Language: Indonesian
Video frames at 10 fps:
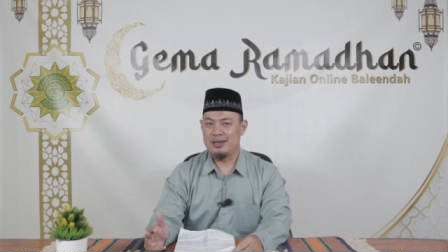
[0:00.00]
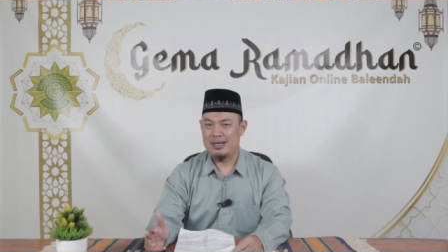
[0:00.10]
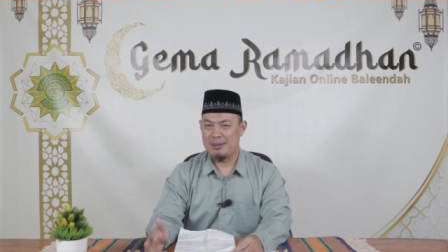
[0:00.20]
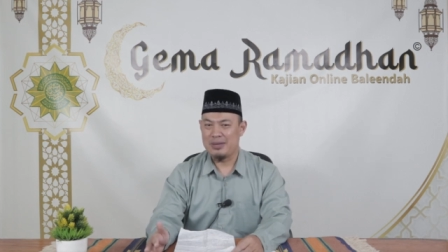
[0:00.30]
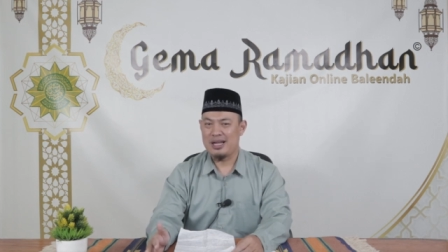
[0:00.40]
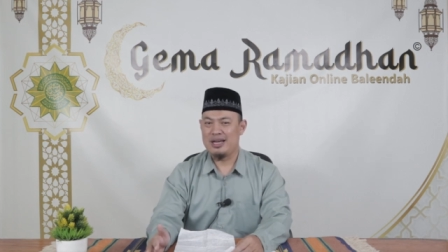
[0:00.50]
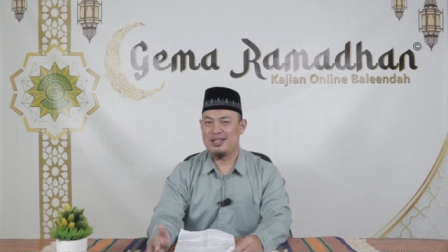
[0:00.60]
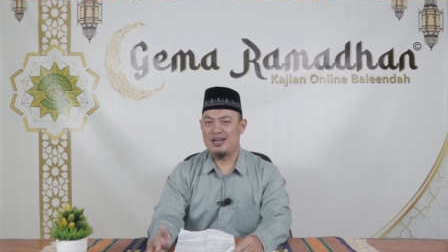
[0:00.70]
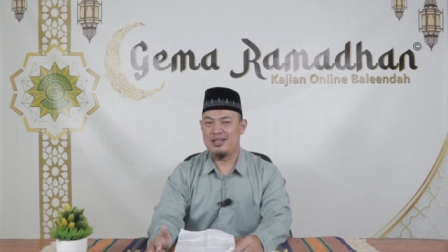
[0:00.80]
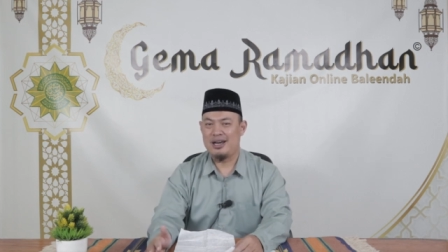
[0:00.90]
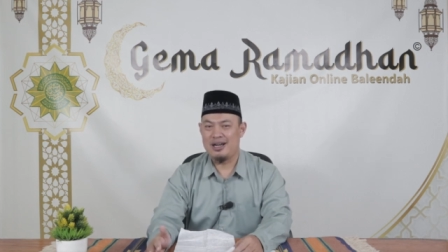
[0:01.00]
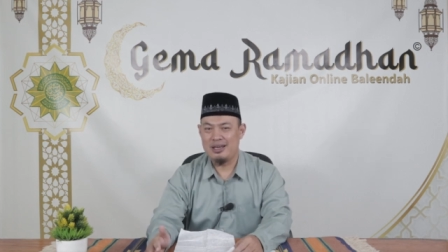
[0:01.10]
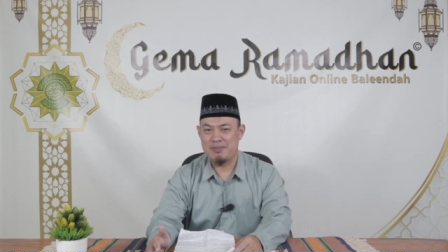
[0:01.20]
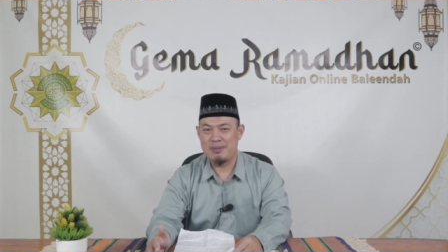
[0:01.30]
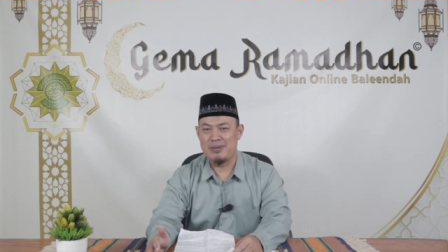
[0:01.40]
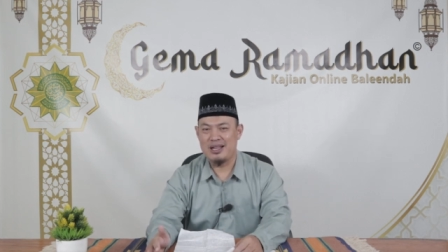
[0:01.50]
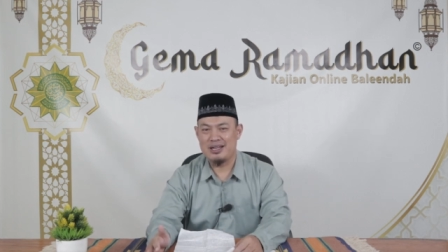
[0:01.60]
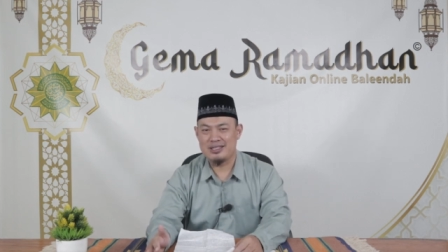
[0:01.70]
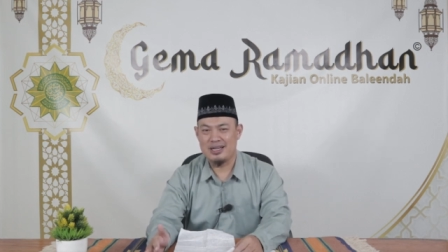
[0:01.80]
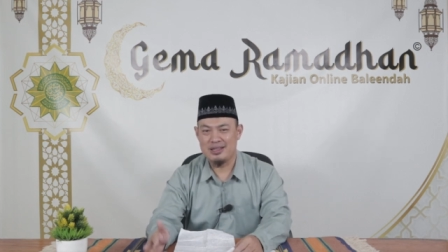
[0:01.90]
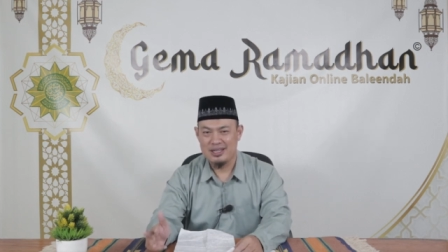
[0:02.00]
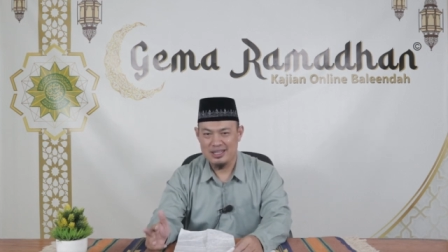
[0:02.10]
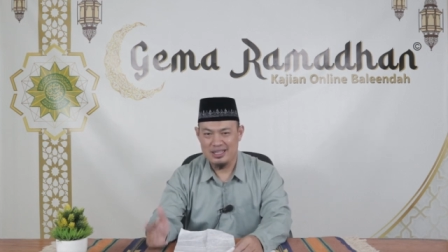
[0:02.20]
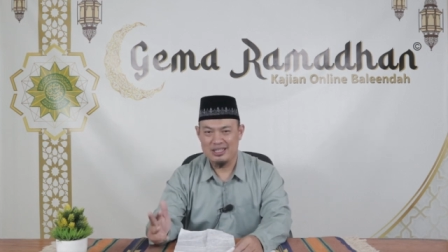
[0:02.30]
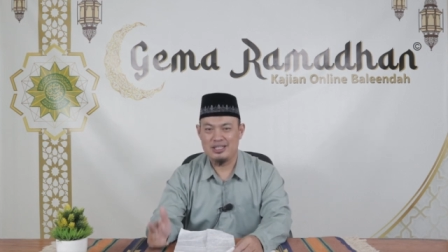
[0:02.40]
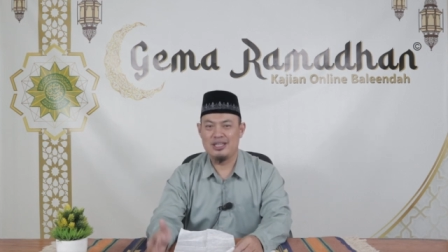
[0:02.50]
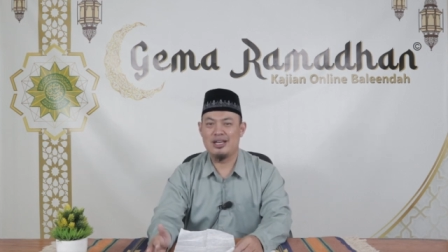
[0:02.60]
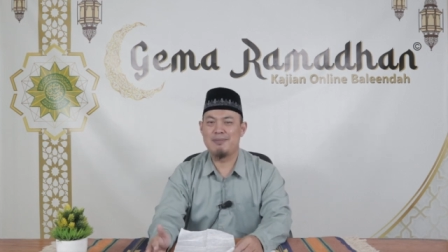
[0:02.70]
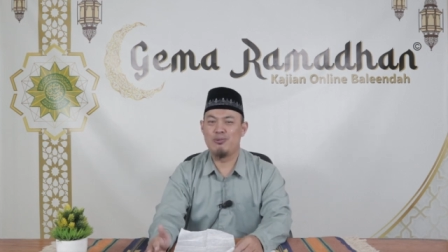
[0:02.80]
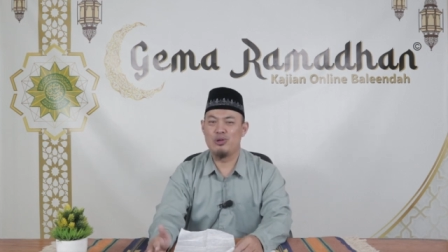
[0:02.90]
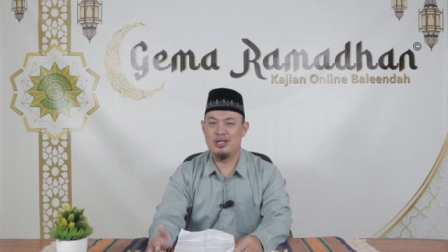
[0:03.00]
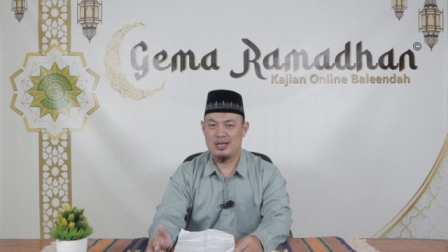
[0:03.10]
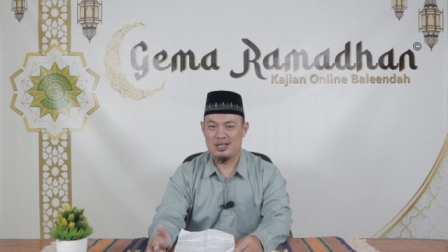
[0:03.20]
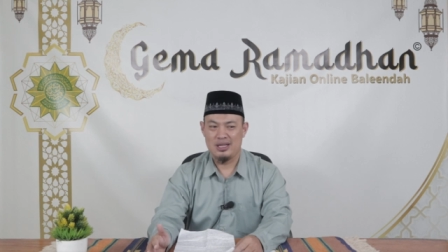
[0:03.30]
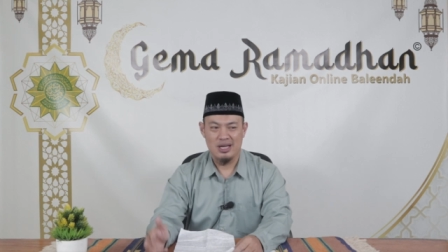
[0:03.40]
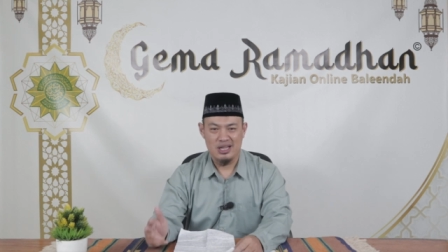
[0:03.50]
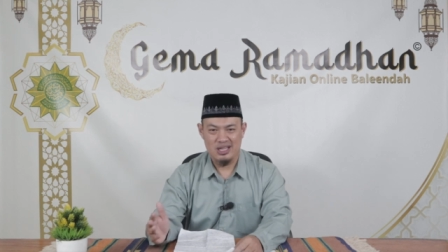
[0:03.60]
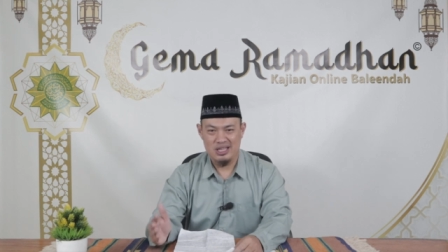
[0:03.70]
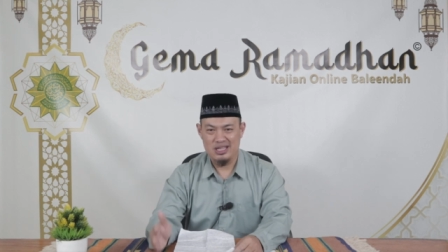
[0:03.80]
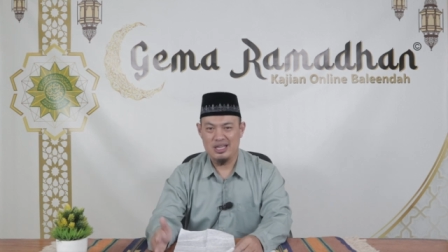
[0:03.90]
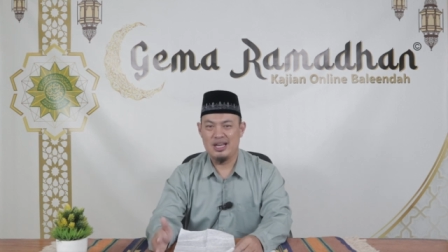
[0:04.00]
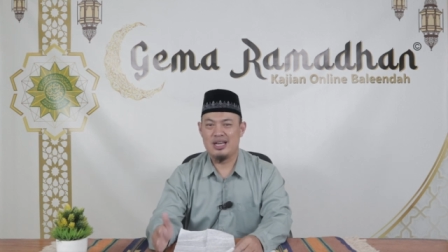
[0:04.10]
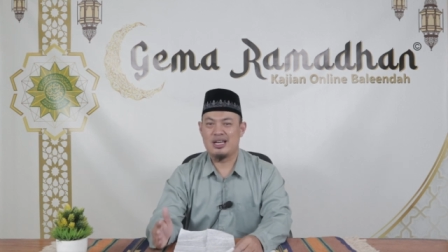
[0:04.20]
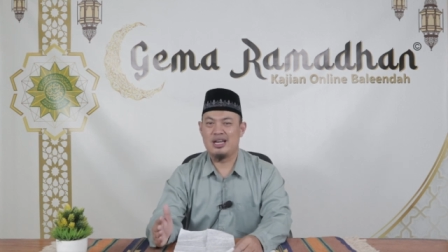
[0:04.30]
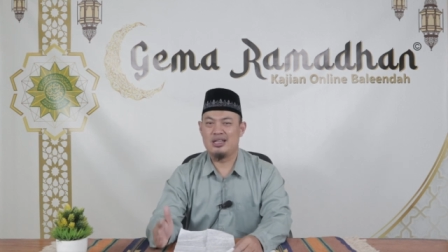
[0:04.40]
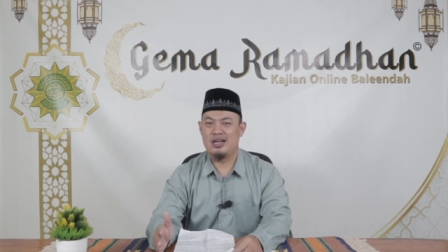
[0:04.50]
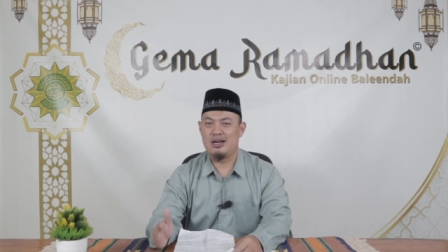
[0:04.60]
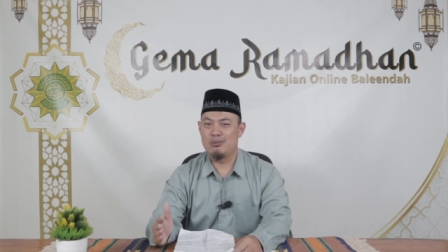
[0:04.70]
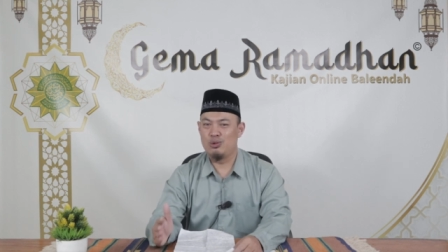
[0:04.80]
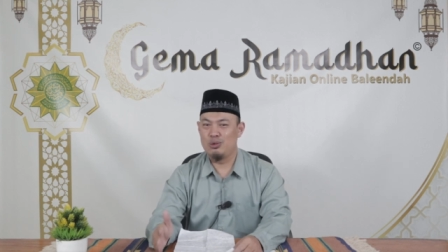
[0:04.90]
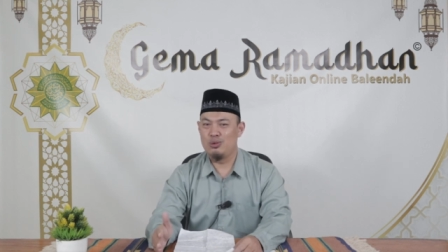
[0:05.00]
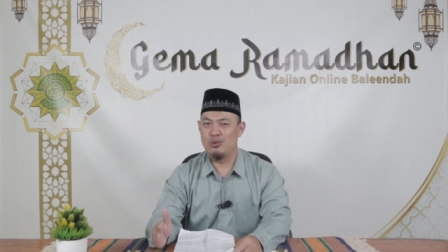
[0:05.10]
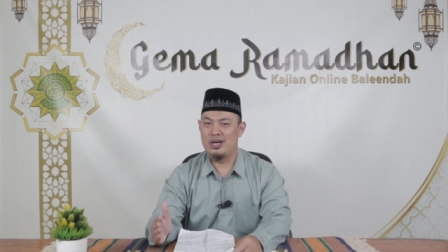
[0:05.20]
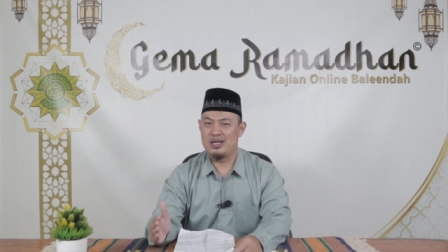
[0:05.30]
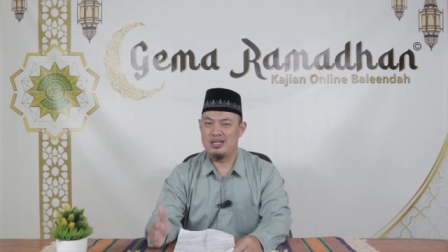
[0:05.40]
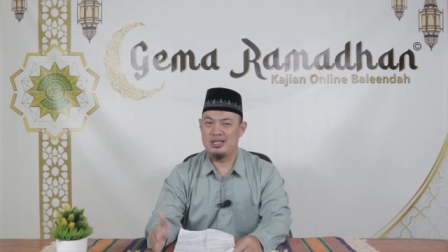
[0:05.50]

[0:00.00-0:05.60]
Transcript: Yang merajai hari pembalasan Isinya pujian karena na'budu wa